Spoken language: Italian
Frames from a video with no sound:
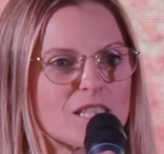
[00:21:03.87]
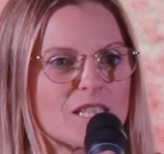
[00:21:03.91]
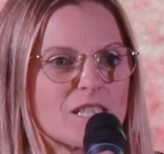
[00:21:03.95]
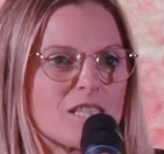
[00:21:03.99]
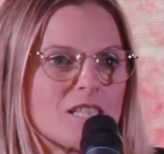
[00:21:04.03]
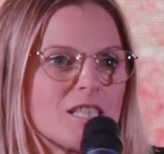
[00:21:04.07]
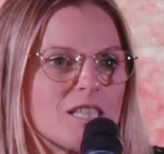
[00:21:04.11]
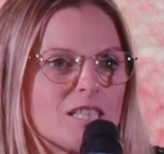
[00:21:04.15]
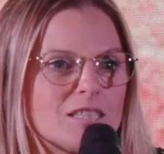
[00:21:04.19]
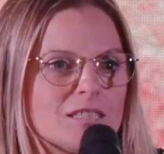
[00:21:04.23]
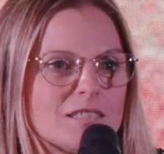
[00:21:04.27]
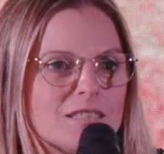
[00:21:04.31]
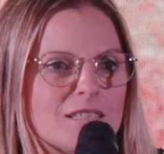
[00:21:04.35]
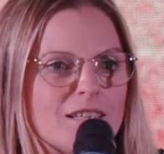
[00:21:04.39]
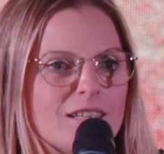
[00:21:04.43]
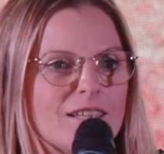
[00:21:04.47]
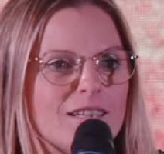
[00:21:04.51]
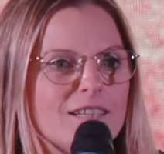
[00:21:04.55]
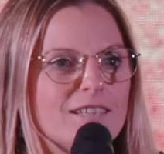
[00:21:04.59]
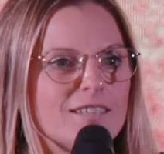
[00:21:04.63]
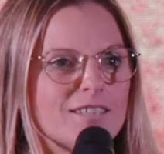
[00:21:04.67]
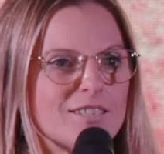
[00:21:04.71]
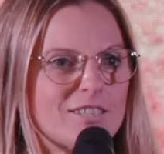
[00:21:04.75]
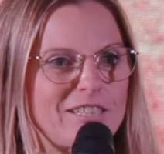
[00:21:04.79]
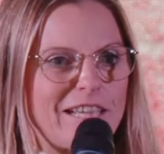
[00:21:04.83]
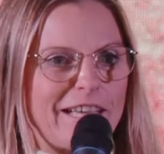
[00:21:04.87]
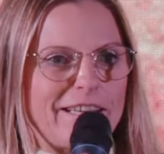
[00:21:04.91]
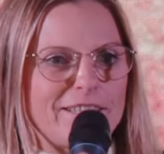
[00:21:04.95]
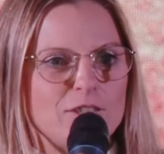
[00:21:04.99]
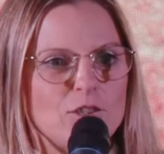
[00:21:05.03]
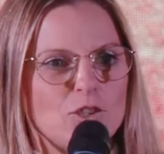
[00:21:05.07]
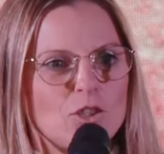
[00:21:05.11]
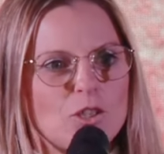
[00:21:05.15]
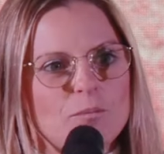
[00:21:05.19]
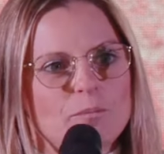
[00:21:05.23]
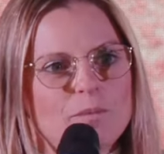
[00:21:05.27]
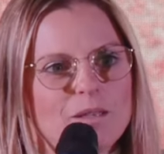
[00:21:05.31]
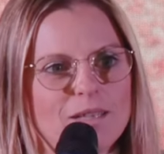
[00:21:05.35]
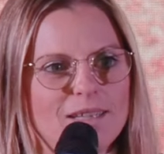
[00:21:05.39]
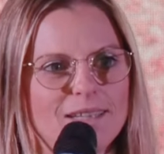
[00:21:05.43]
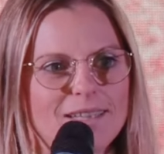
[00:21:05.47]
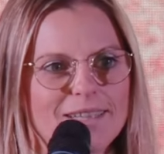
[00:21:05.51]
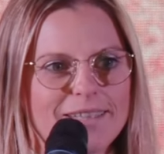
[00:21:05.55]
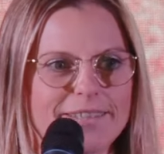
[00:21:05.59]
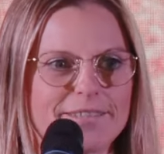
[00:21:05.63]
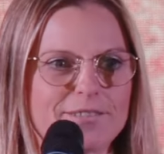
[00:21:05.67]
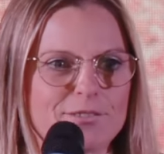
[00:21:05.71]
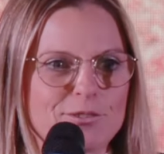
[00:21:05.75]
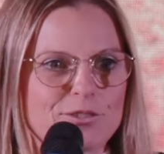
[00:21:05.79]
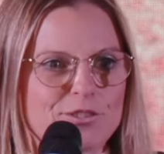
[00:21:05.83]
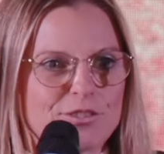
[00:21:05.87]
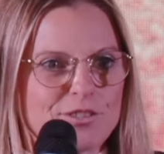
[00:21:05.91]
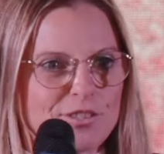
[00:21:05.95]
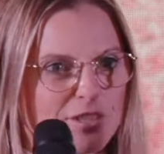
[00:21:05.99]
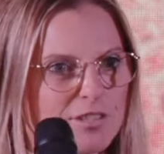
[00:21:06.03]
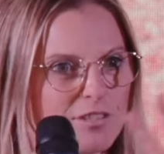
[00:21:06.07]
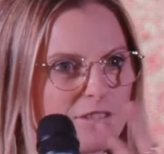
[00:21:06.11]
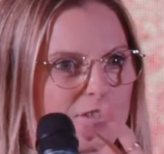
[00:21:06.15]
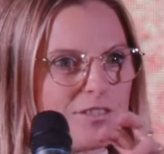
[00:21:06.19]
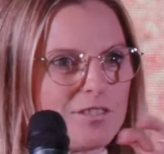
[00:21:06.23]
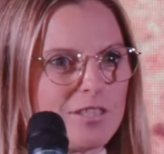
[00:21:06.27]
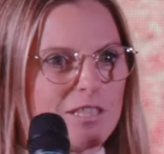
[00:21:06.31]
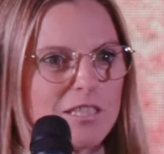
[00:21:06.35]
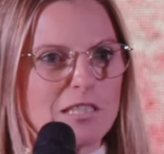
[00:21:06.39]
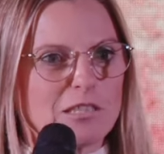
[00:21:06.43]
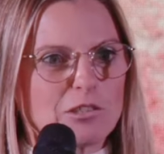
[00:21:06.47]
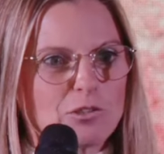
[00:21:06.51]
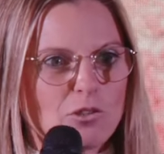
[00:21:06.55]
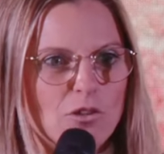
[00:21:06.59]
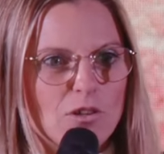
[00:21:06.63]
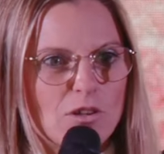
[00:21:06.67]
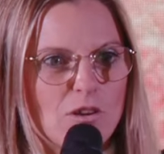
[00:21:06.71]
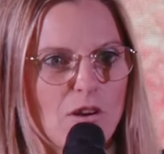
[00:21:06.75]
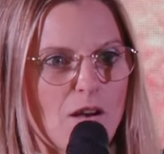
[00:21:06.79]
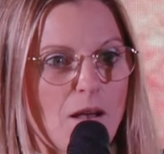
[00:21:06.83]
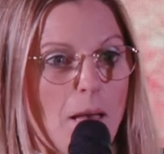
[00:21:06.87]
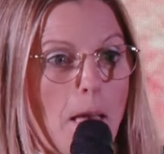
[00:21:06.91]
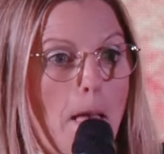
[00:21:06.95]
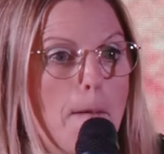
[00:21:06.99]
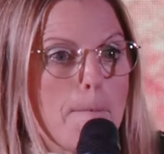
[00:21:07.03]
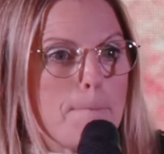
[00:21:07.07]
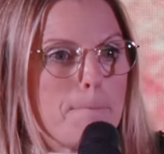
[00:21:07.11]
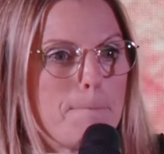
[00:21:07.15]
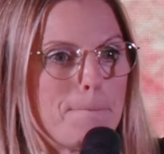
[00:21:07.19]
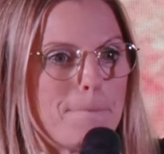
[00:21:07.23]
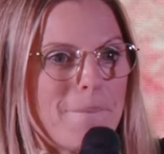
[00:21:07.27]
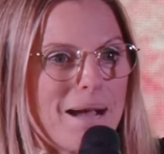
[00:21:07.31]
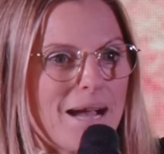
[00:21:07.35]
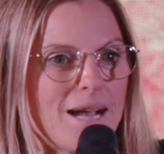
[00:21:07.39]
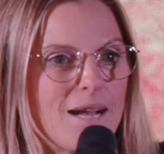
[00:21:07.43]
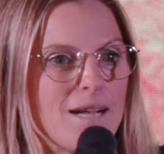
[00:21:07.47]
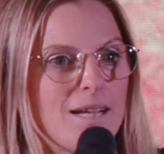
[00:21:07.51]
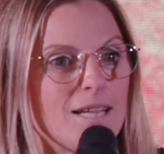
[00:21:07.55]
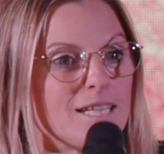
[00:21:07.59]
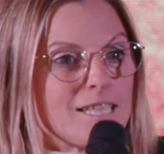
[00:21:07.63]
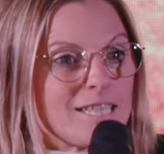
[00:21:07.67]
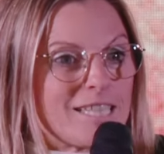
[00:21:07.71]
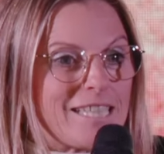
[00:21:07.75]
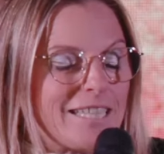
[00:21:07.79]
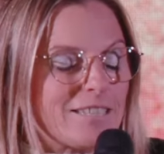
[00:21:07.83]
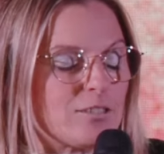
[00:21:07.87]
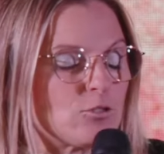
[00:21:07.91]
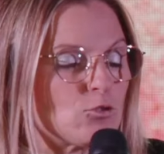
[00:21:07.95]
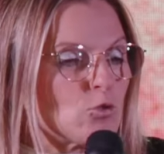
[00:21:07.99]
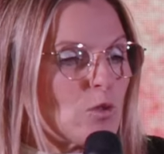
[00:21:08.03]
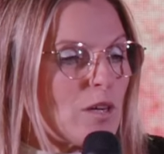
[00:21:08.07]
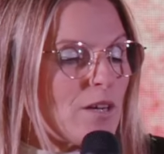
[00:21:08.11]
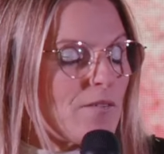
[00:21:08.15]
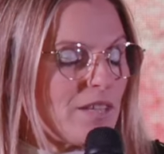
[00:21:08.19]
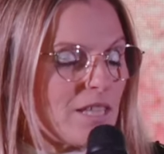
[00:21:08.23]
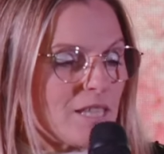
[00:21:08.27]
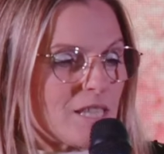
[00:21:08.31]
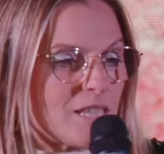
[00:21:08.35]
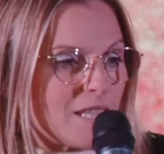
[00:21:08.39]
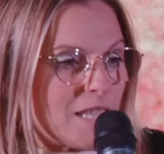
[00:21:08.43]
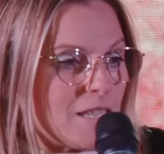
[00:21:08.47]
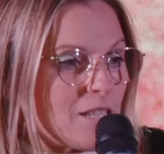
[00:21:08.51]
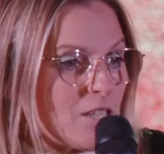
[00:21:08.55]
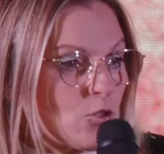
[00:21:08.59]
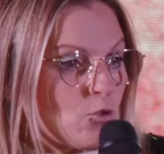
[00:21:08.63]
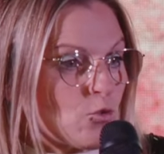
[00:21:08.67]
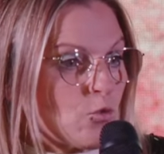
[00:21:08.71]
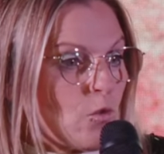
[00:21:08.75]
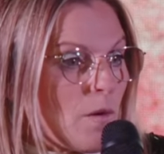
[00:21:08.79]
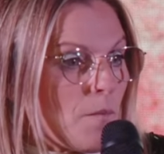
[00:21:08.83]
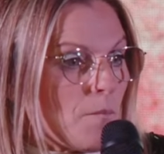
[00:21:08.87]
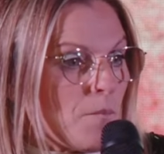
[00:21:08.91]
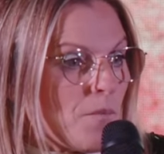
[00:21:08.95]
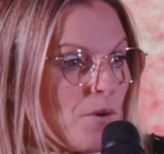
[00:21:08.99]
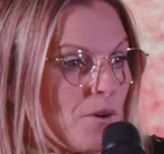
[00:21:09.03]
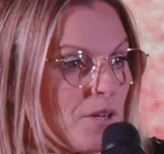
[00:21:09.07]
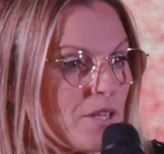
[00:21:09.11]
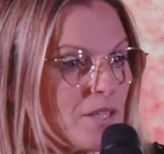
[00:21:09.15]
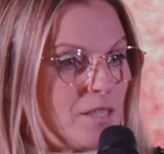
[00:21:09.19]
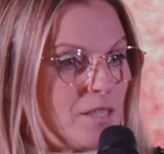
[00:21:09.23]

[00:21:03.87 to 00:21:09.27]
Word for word: sì, sei normale, così dicono, ma se tu avessi il suo amore